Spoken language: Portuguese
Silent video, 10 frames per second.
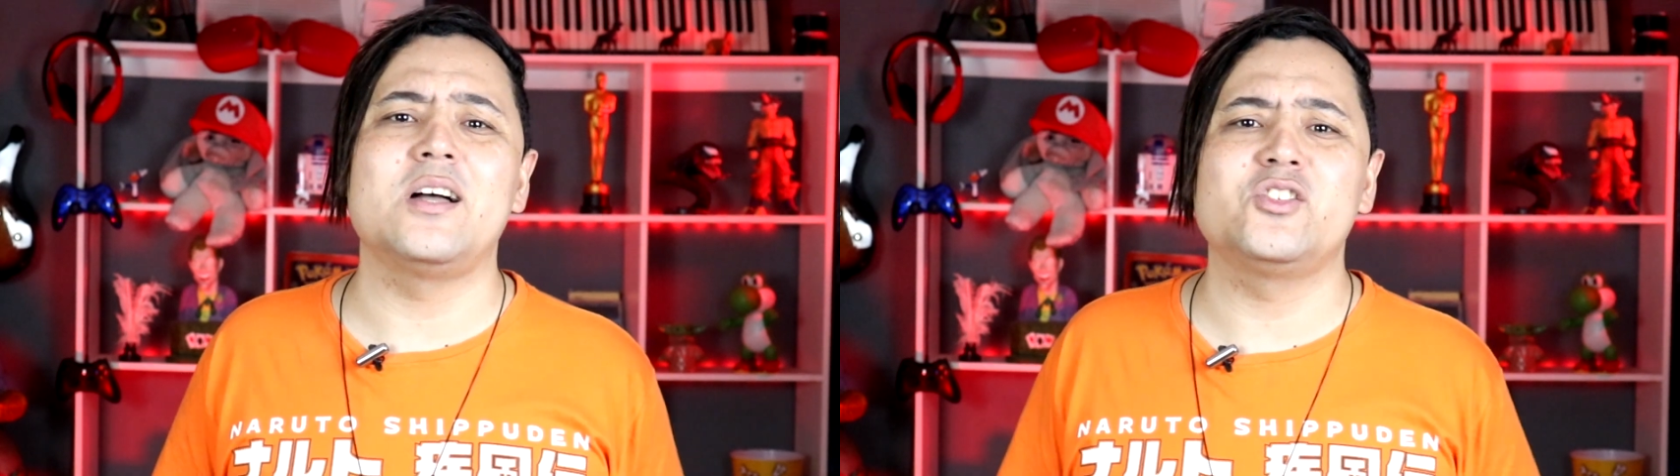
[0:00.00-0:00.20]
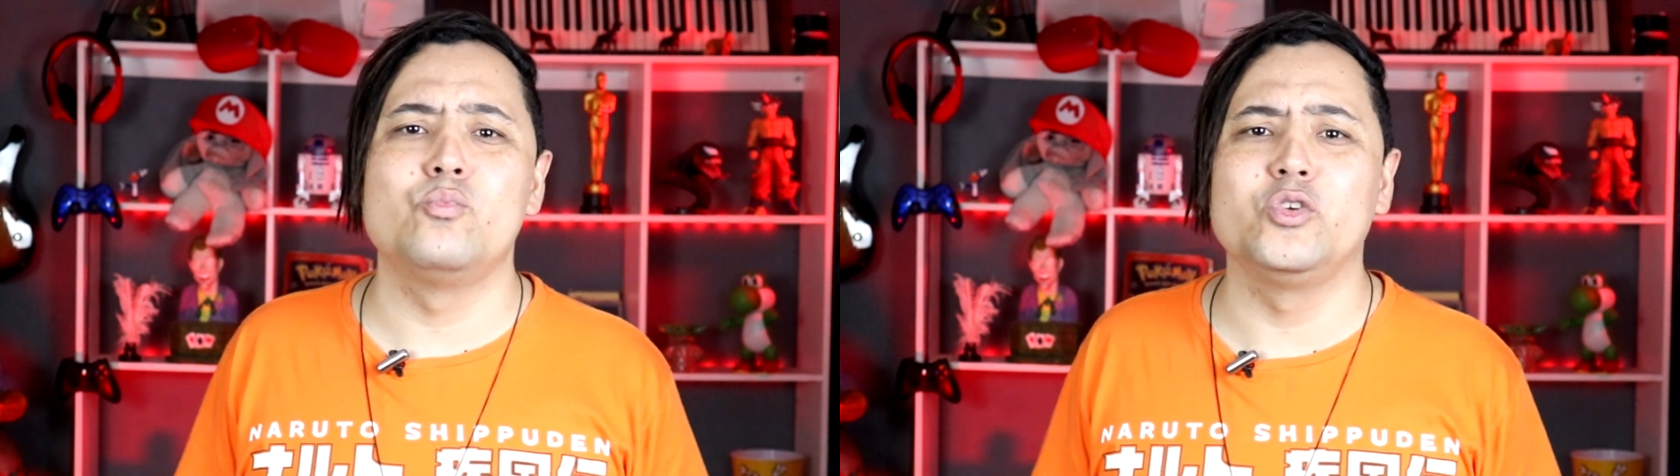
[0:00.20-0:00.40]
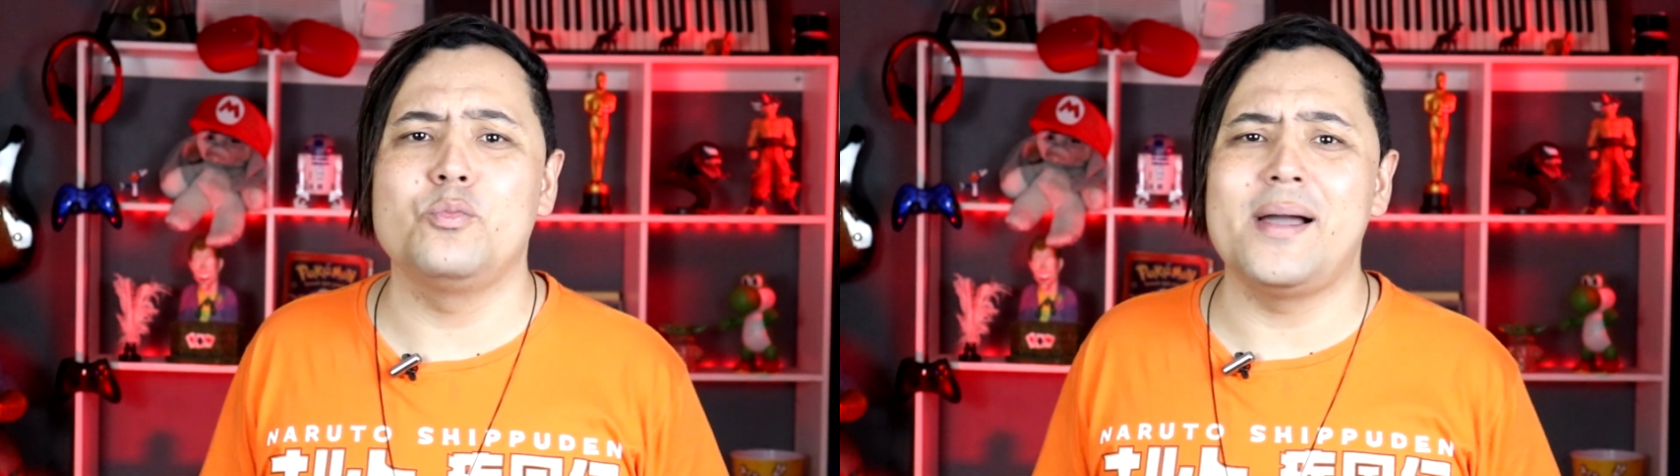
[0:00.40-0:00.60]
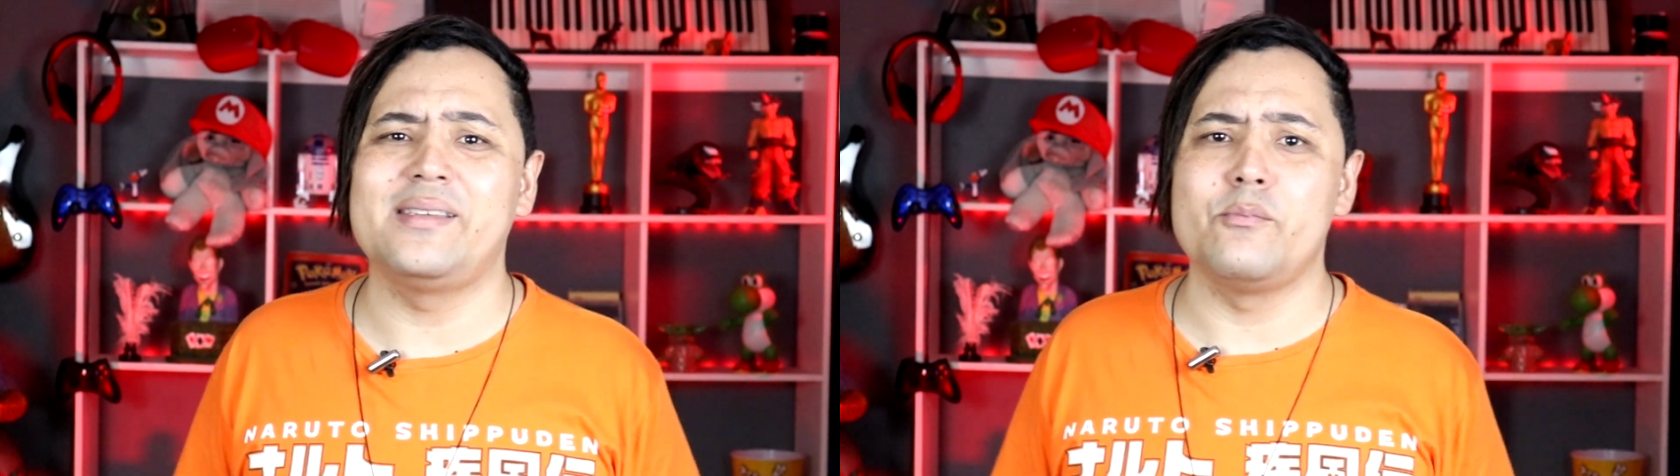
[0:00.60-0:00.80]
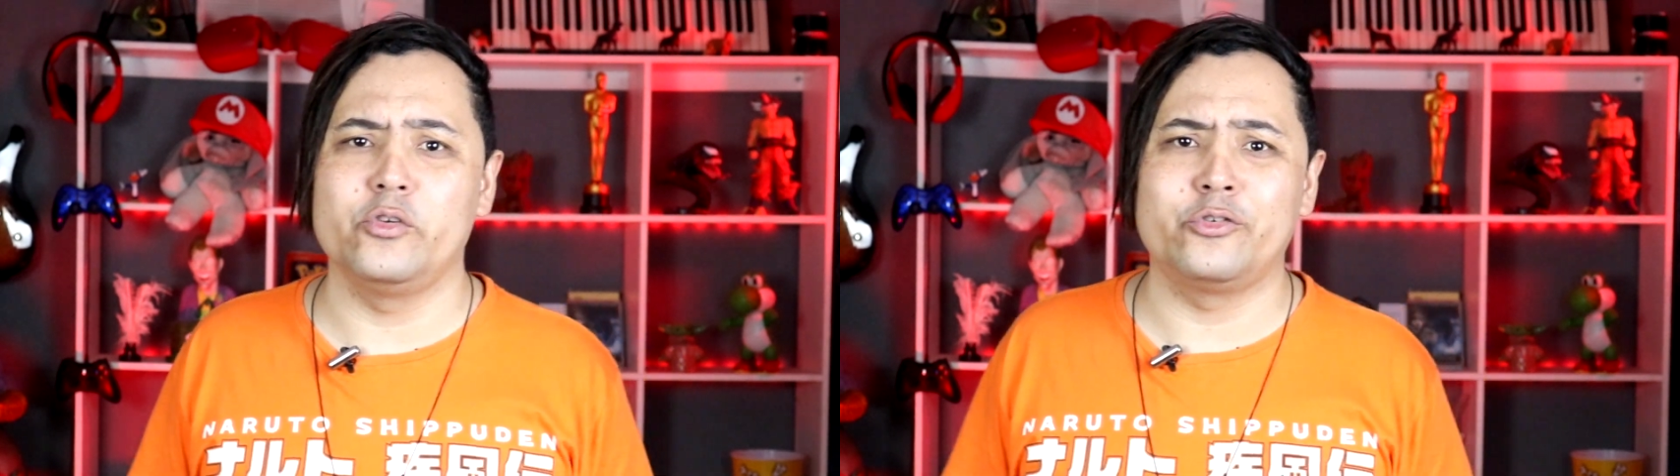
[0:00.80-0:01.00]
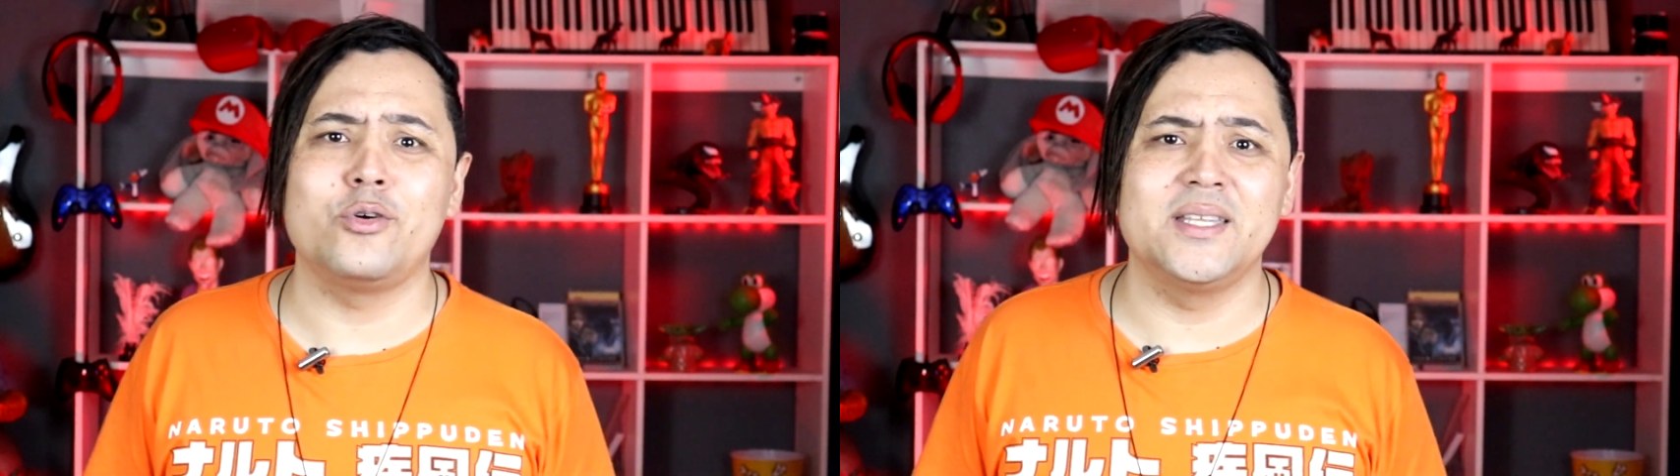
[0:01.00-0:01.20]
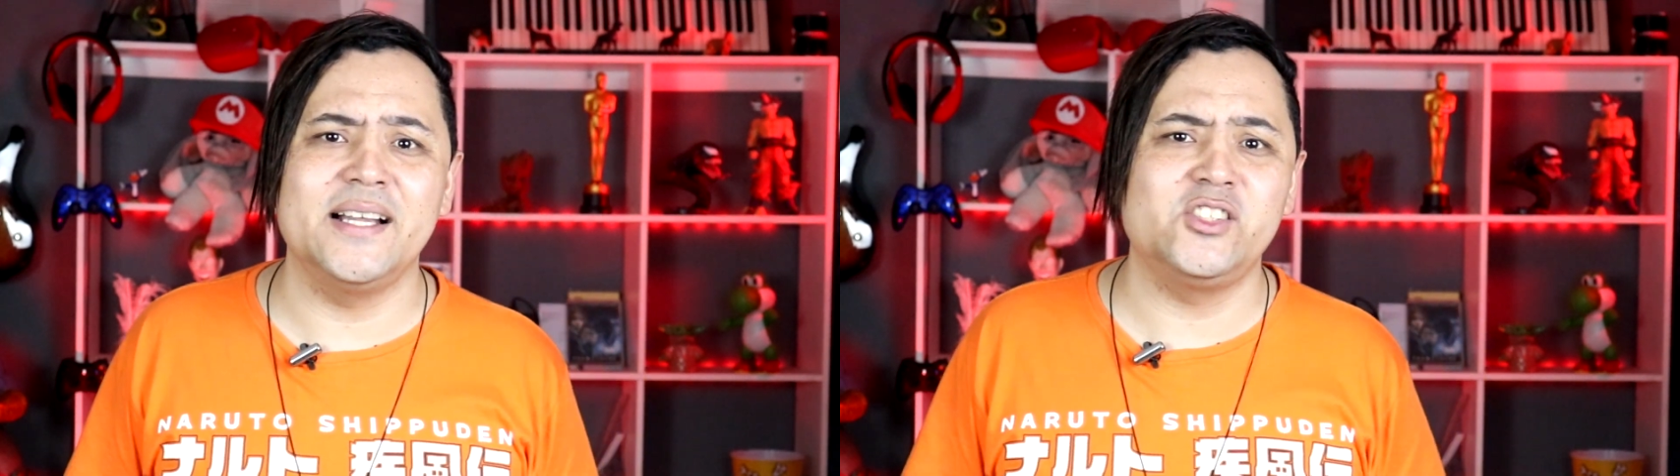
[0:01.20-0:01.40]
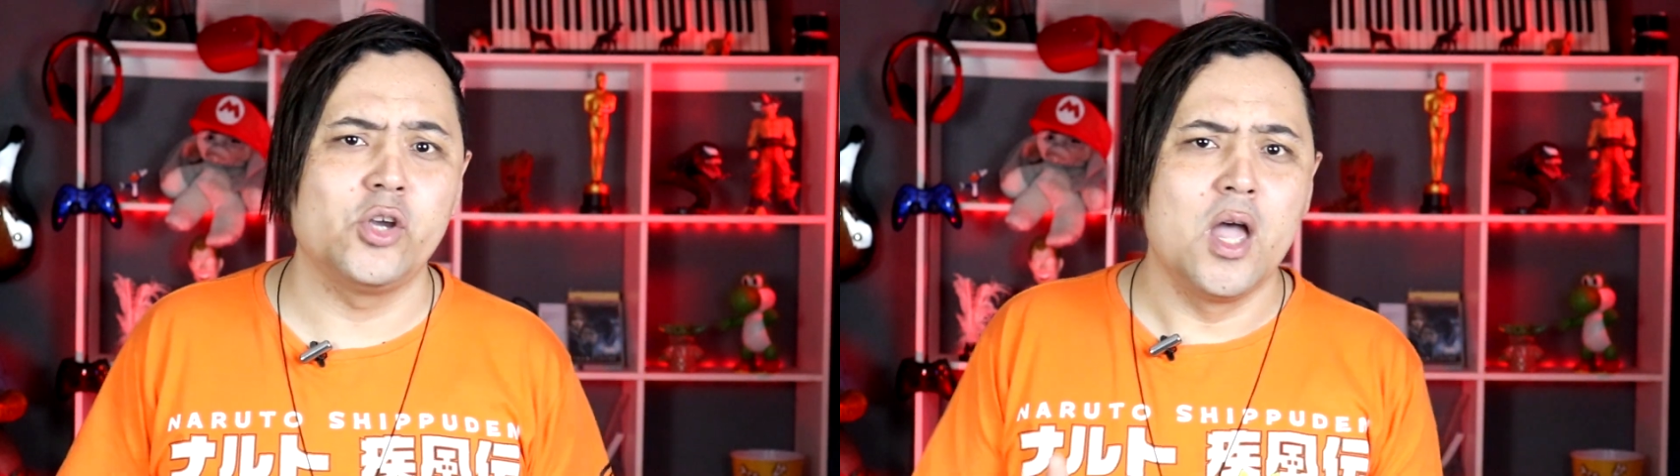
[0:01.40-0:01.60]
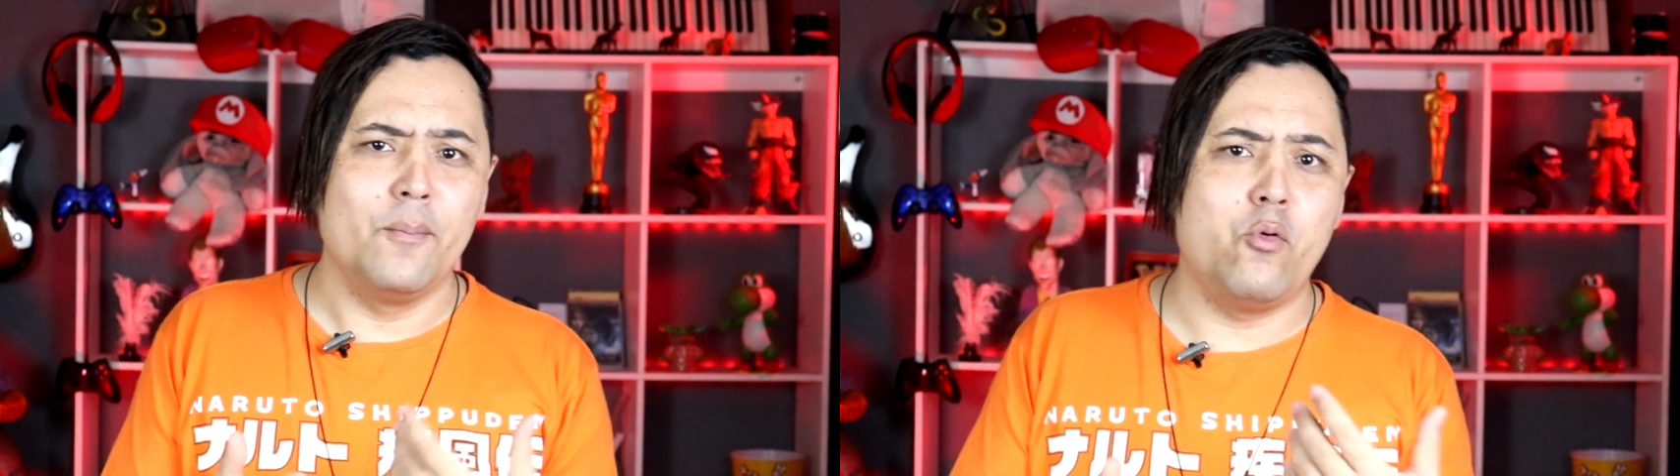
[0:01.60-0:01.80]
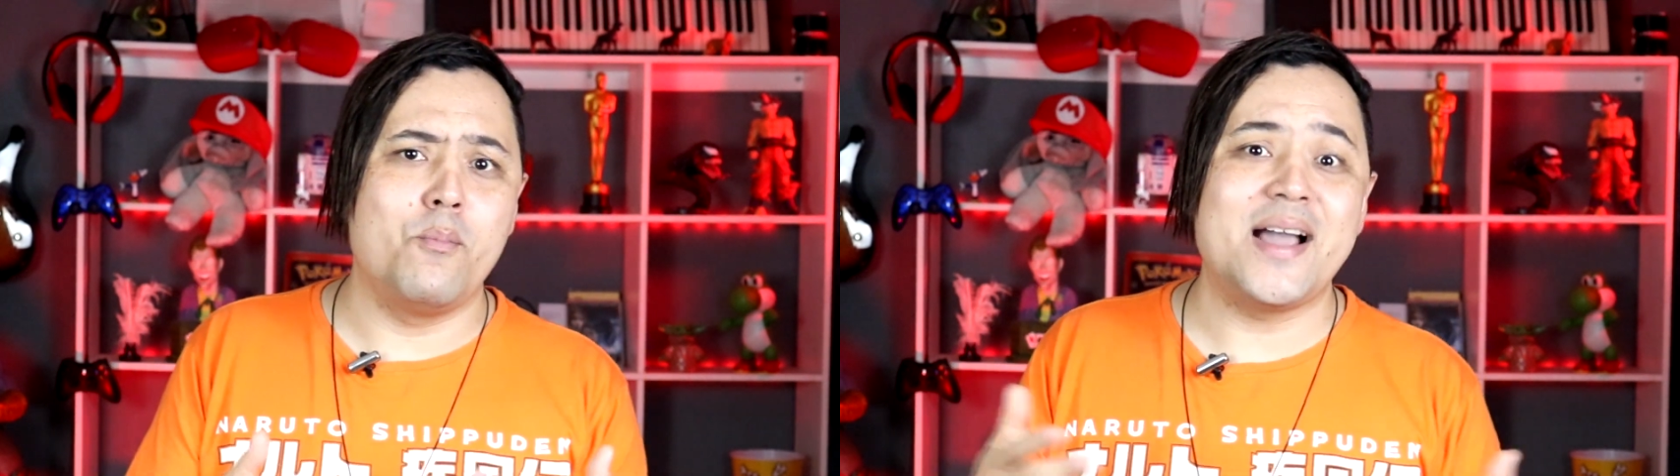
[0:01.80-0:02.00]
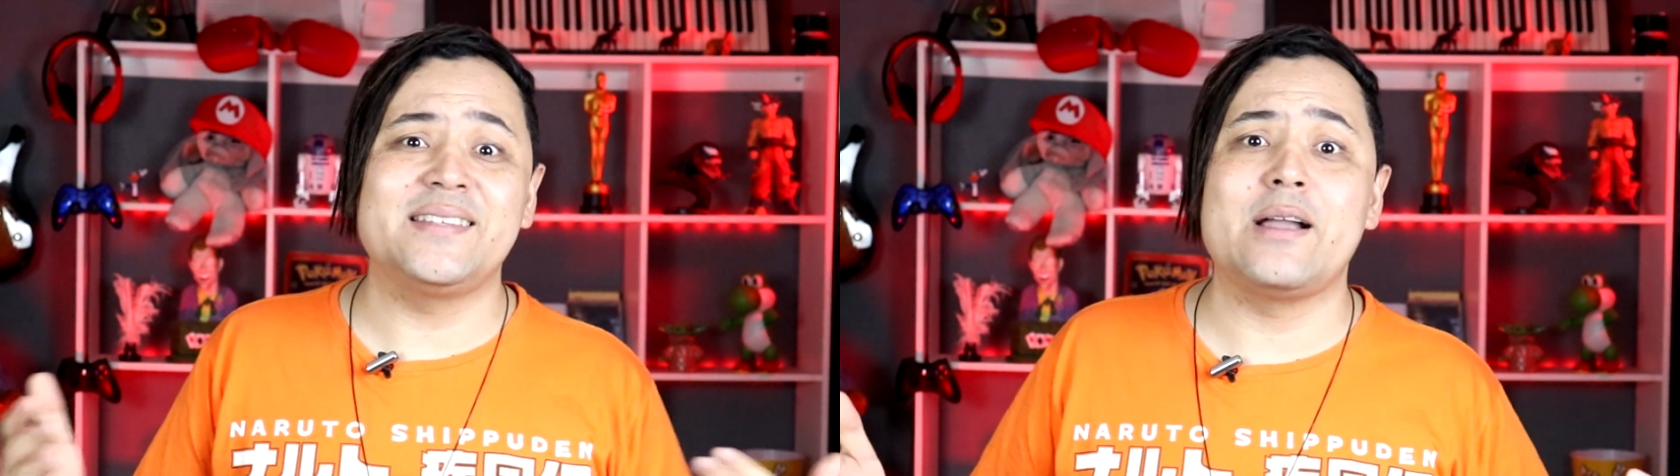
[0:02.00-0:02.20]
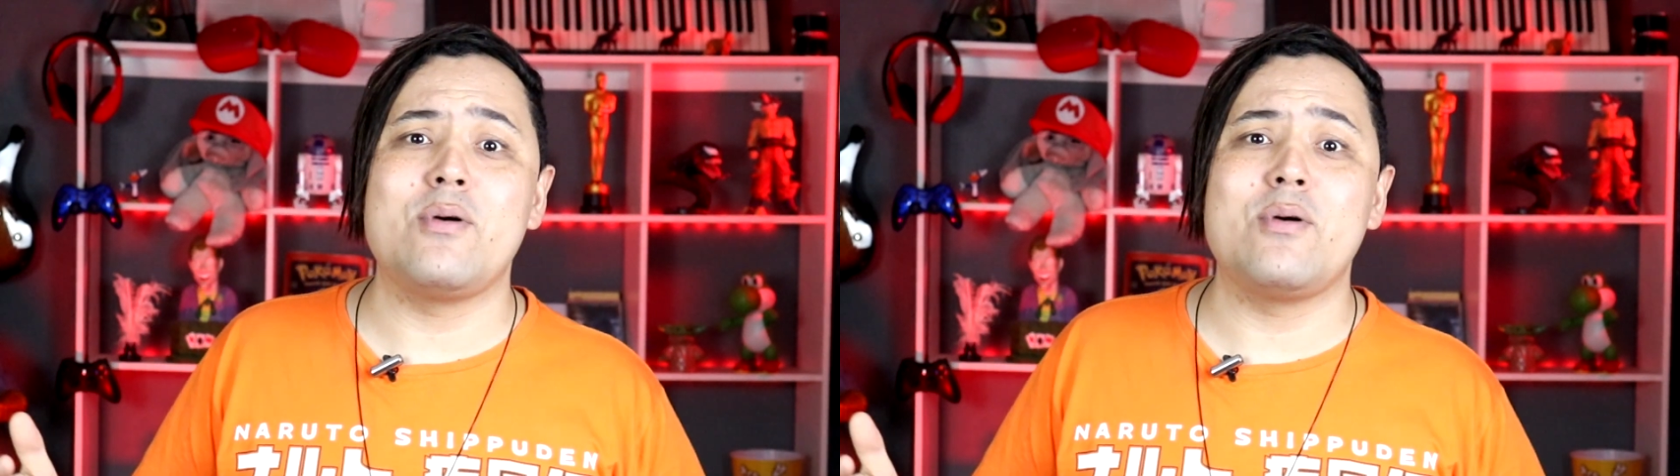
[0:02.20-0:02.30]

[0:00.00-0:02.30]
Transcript: eu acho muito mais emocionante, por mais que a